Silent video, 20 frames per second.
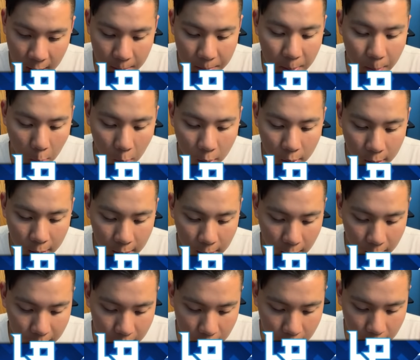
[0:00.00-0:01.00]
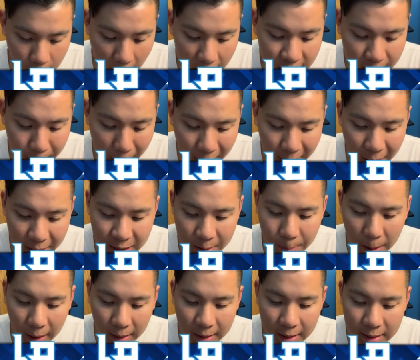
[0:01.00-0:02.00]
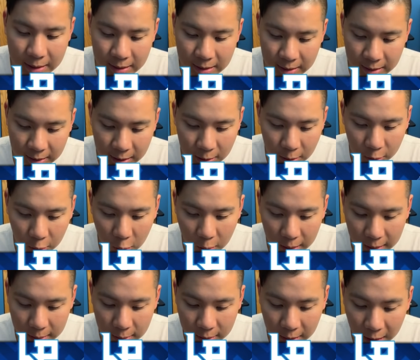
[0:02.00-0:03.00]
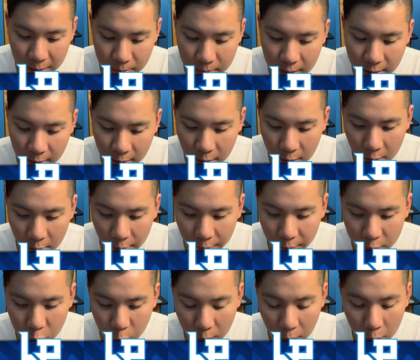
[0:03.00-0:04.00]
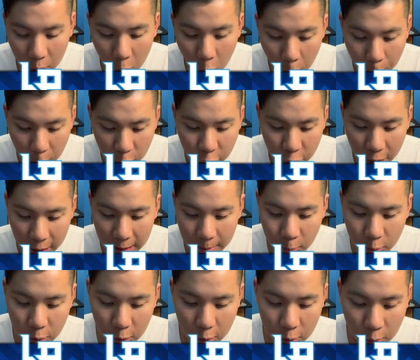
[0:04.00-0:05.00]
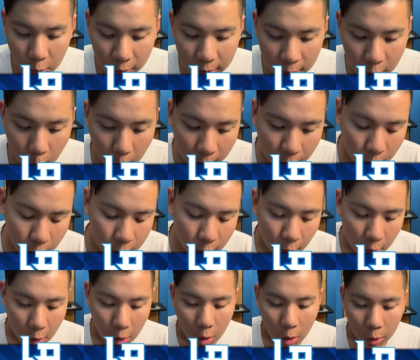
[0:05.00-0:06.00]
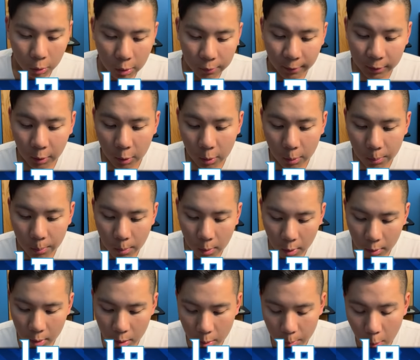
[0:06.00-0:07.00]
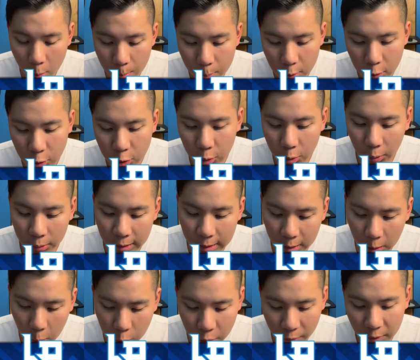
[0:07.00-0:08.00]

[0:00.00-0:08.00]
Mais bon, euh, assez parlé, assez parlé. Ici, notre, notre ami va jouer un gros push golem de côté droit. Donc, on a fait un, bon push du côté gauche.